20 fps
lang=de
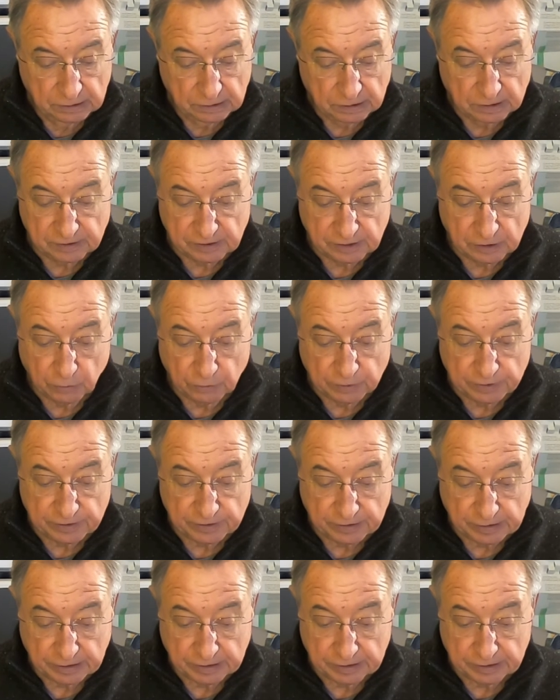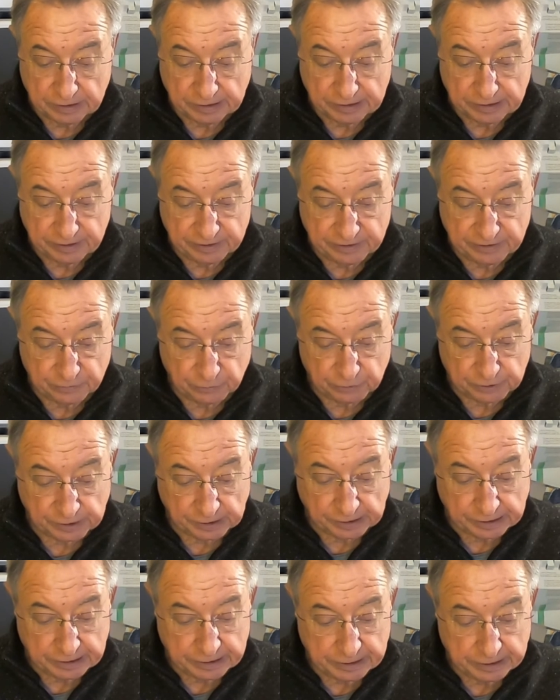es lohnt sich nicht zu
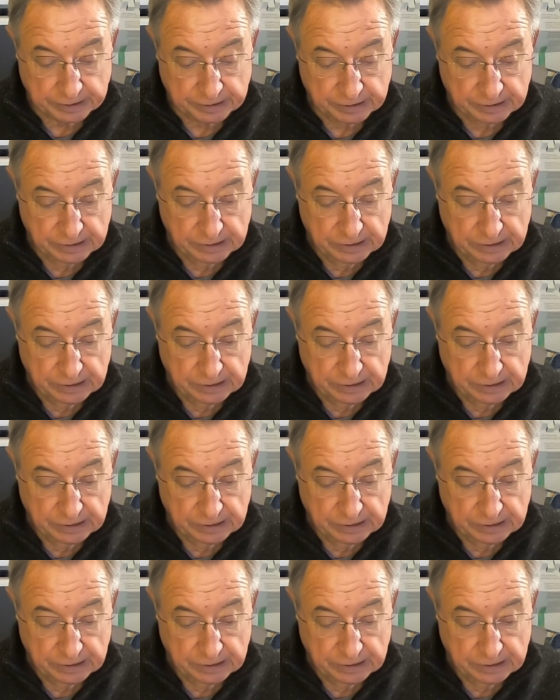trinken,